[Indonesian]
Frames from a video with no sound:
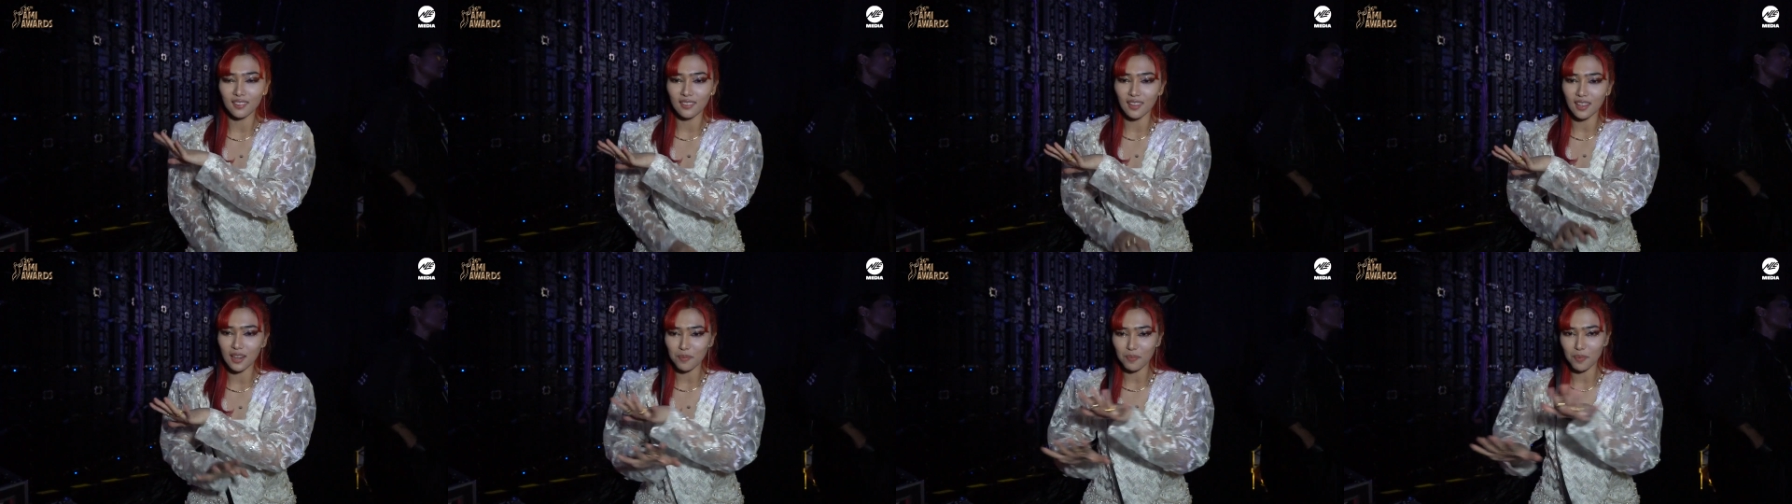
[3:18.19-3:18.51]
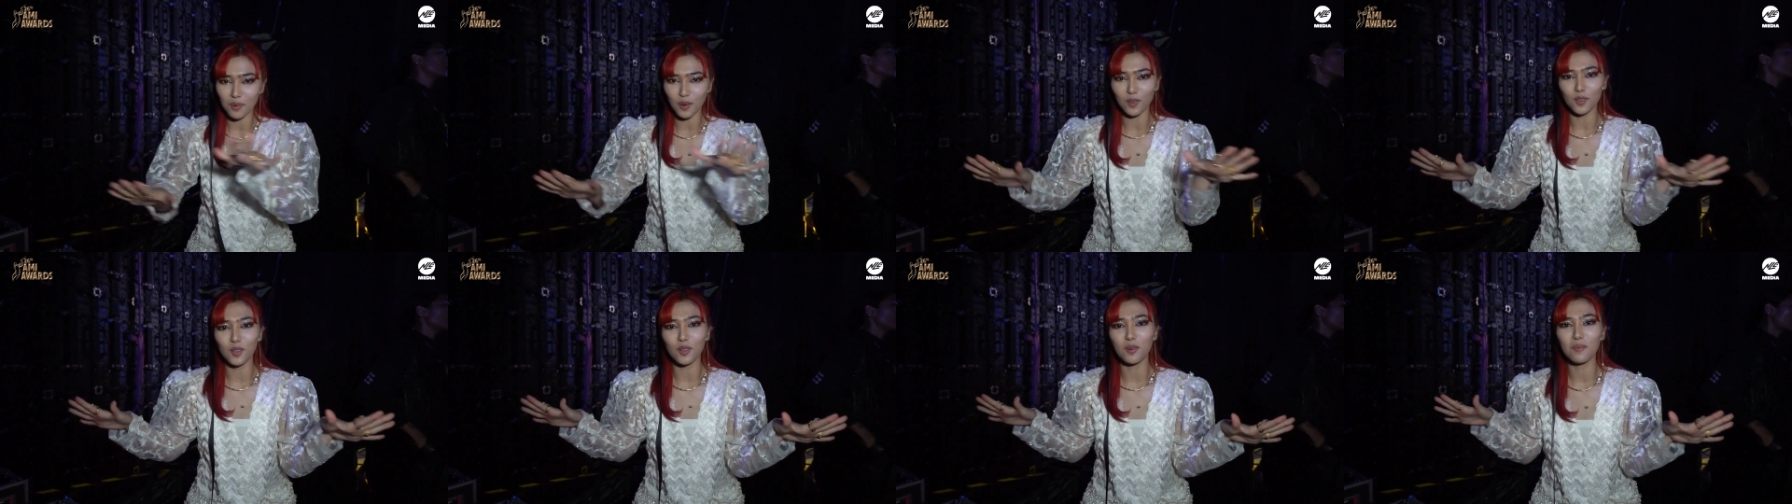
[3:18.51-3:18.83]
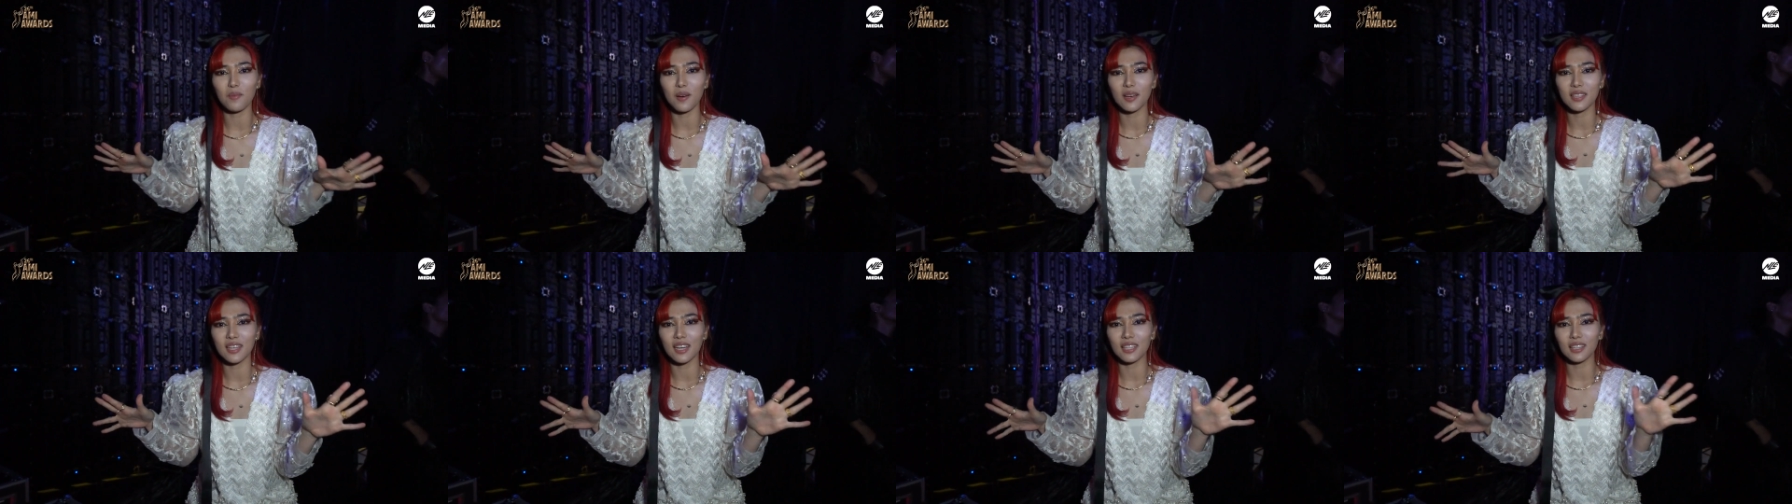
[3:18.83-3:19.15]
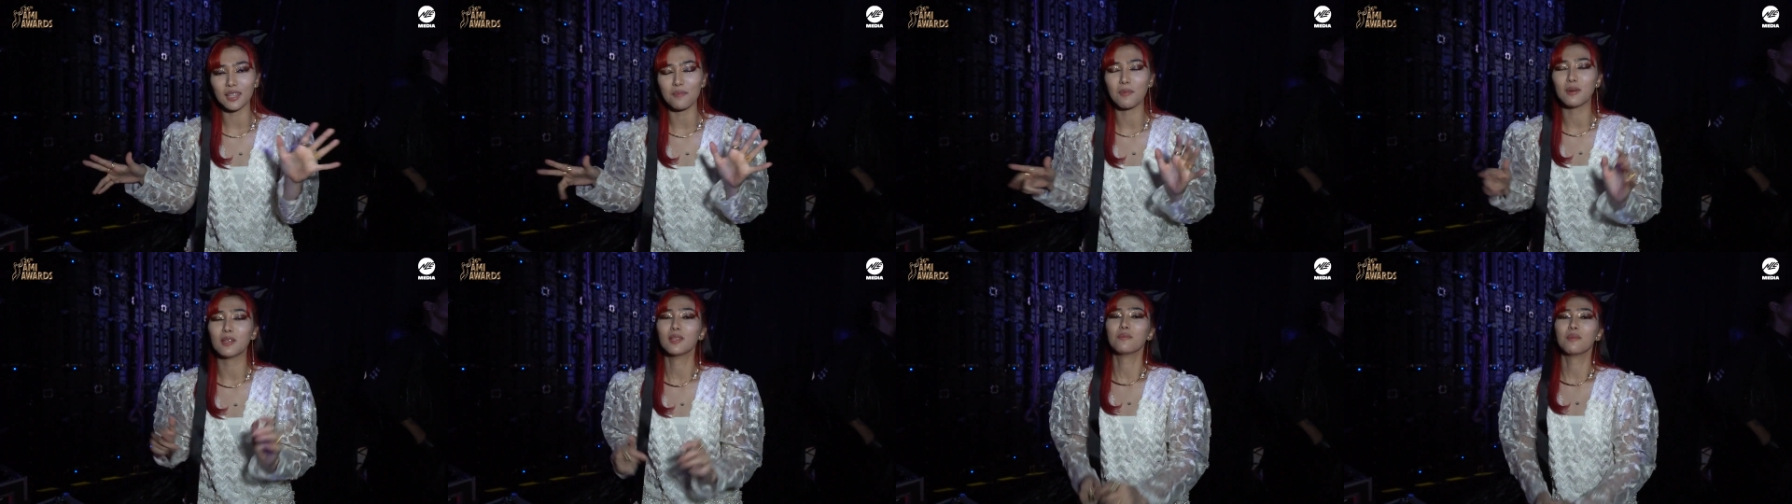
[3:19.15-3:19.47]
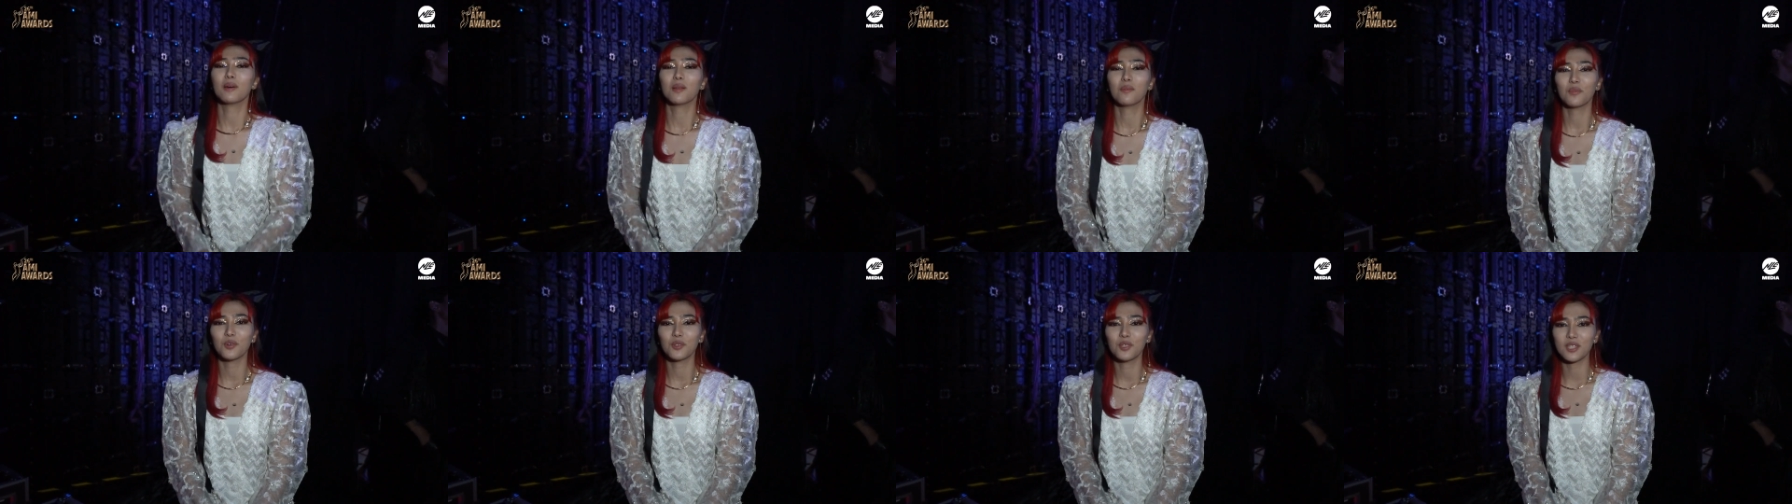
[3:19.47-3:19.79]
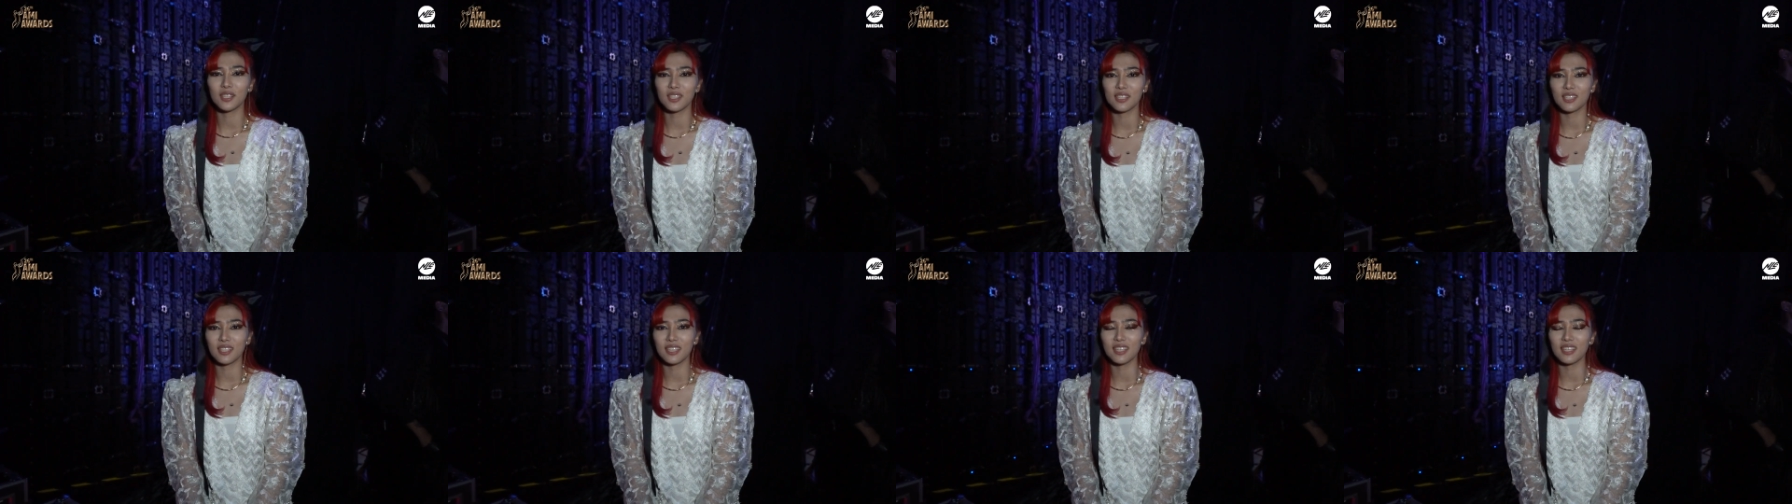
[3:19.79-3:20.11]
dari penonton banyak teman-teman
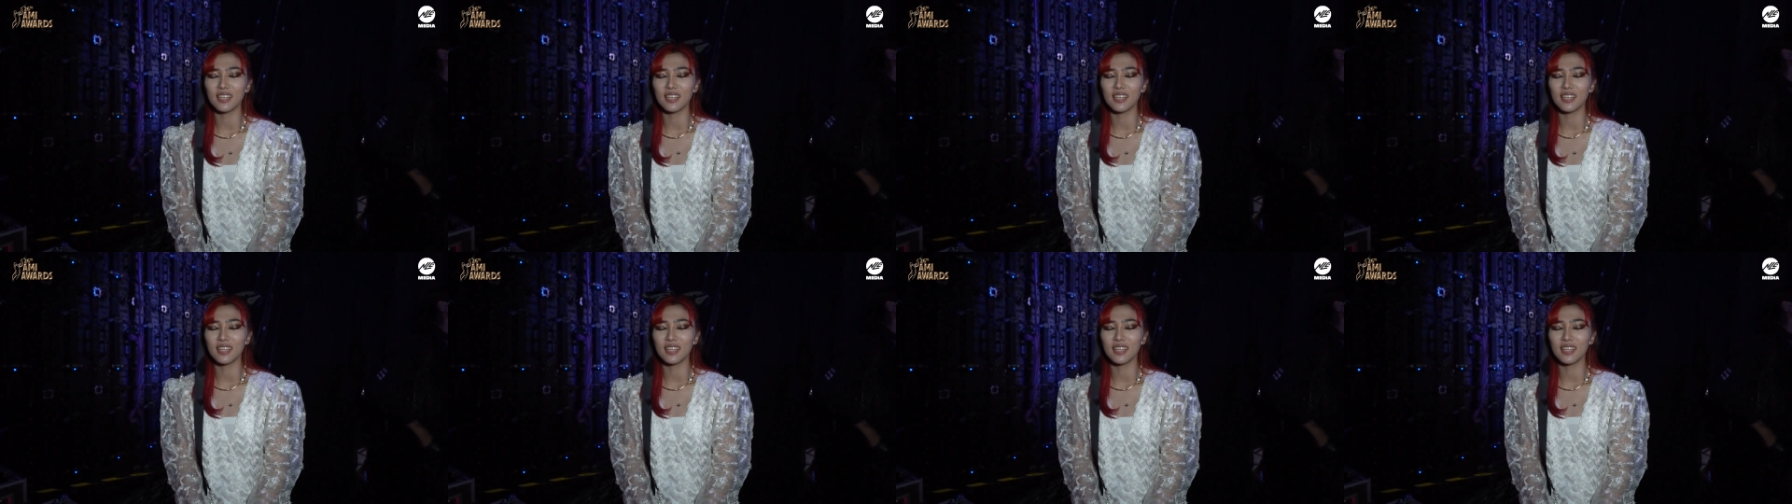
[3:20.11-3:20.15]
musisi,